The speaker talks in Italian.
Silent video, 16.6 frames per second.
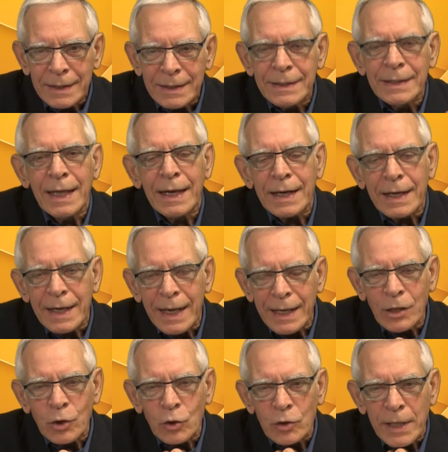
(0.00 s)
nel
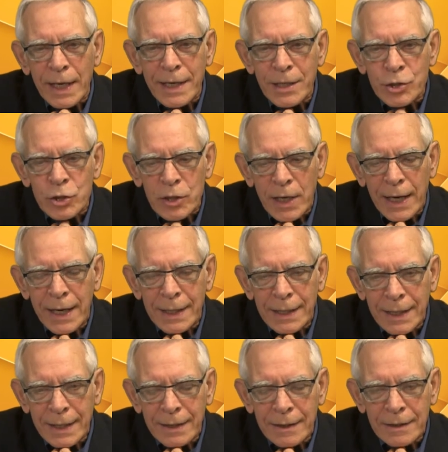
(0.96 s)
regno dei
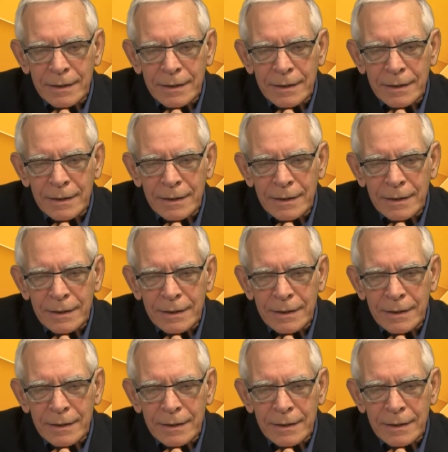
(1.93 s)
cieli?